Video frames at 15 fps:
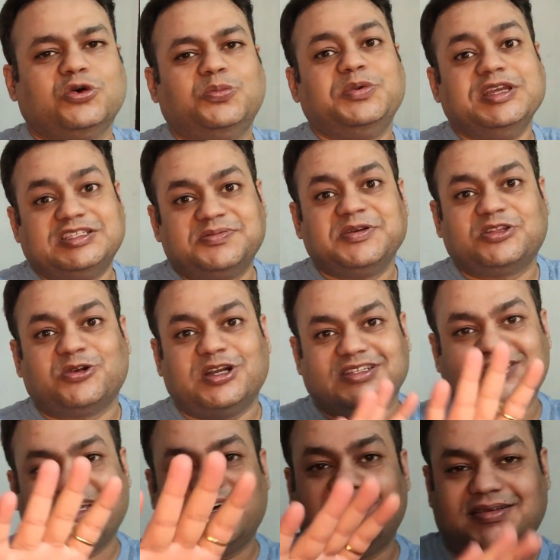सो so, बीच में
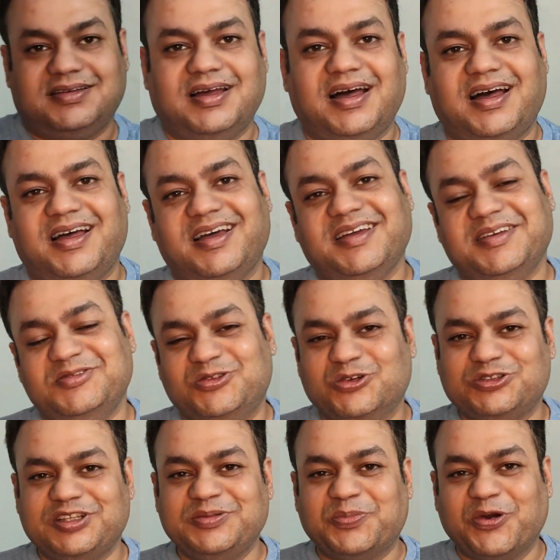थोड़ा सा हाँ
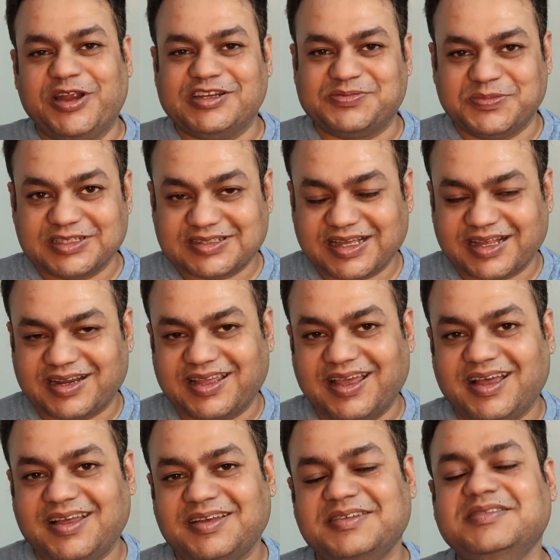दो तीन पॉइंट्स मिस कर
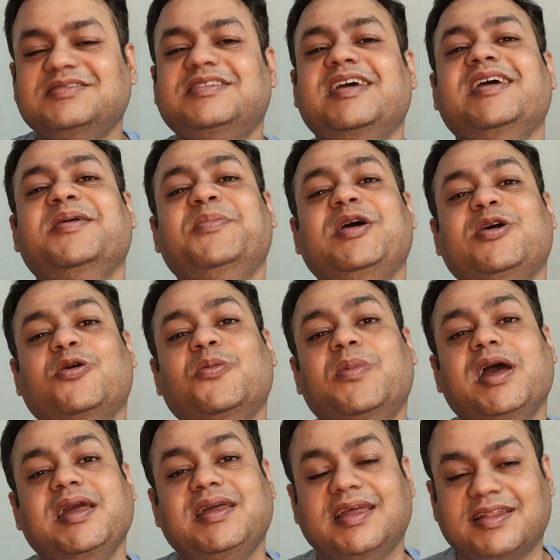गया ये मेरे को
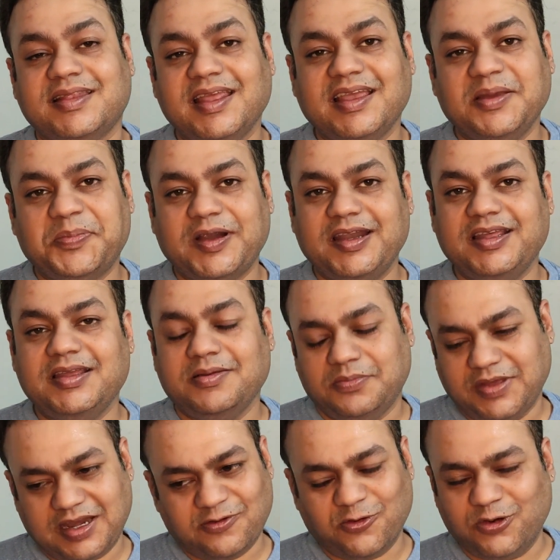बाइक कितने की पड़ी
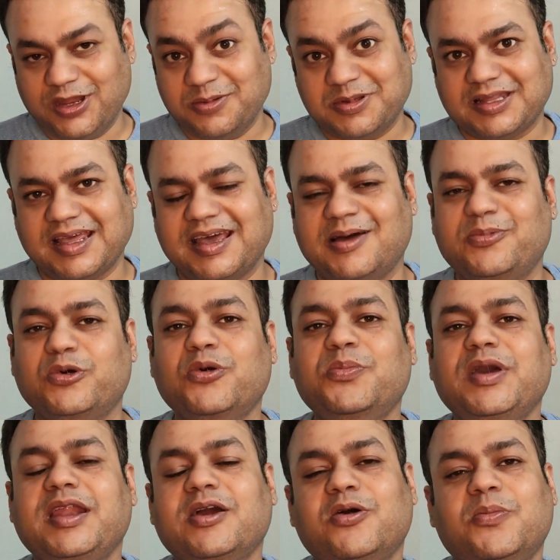मैंने वो नहीं बताया आपको
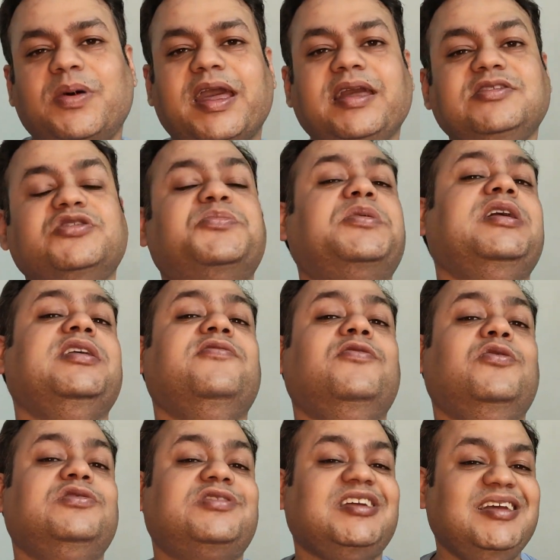मेरे को बाइक जो पड़ी
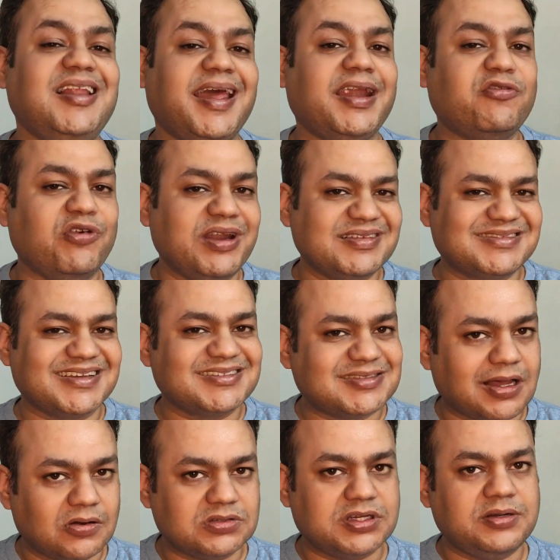वो थ्री लाख ट्वेंटी
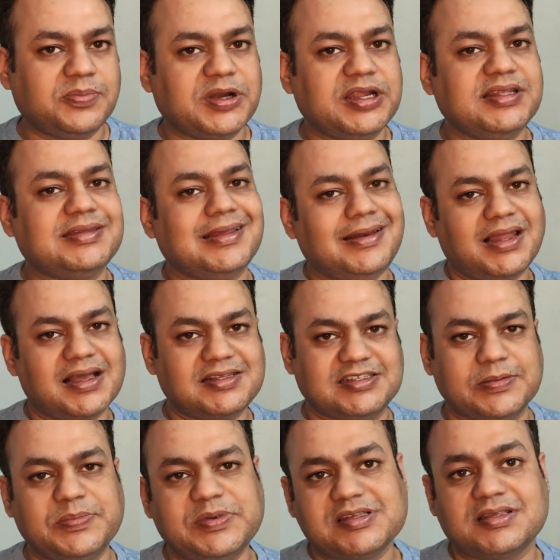सिक्स थाउजेंड पड़ी तीन लाख
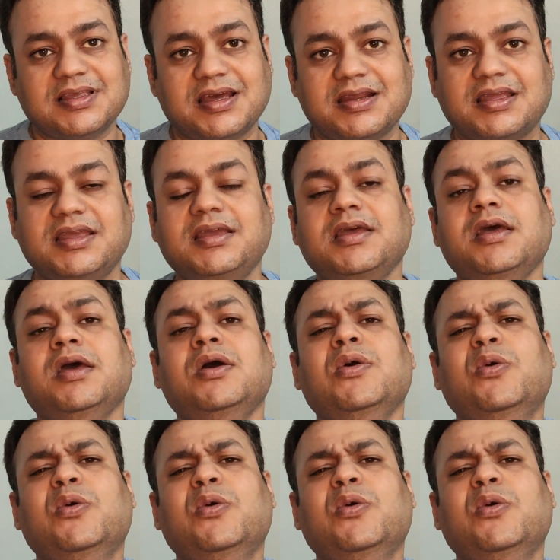छब्बीस हजार की